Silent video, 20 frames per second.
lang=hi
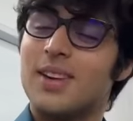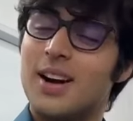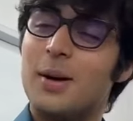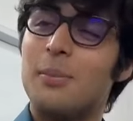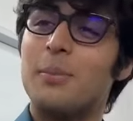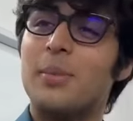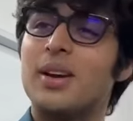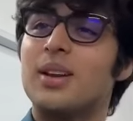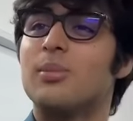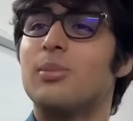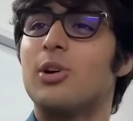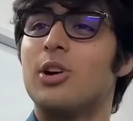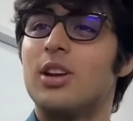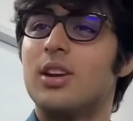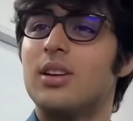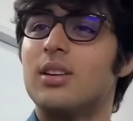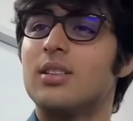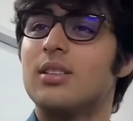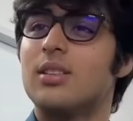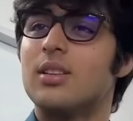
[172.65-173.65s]
अब मेन
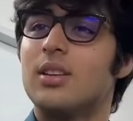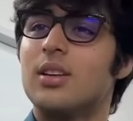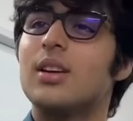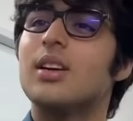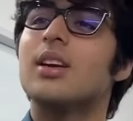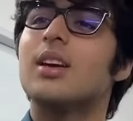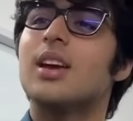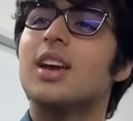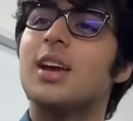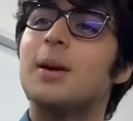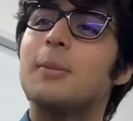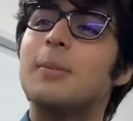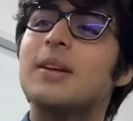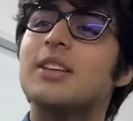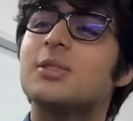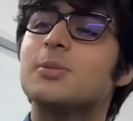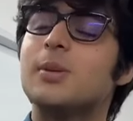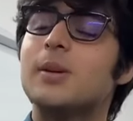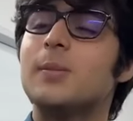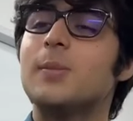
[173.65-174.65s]
बॉल है ए
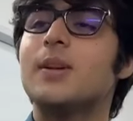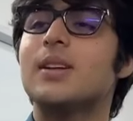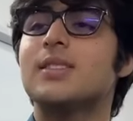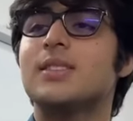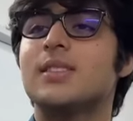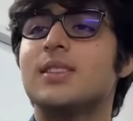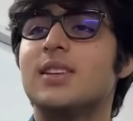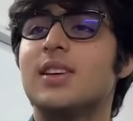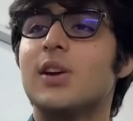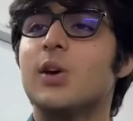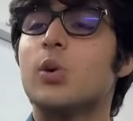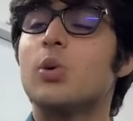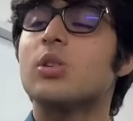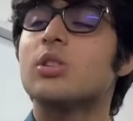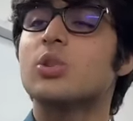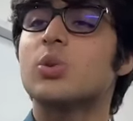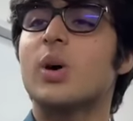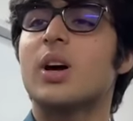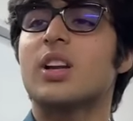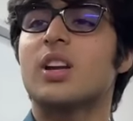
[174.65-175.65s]
प्लस बी प्लस सी के
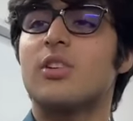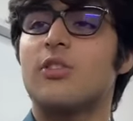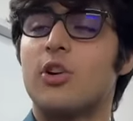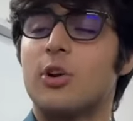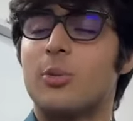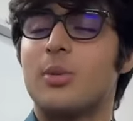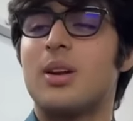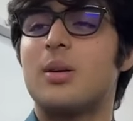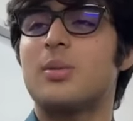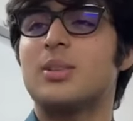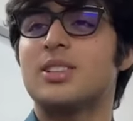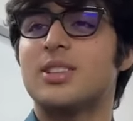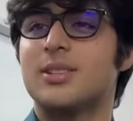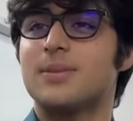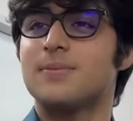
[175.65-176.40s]
होल स्क्वायर का फॉर्मूला बता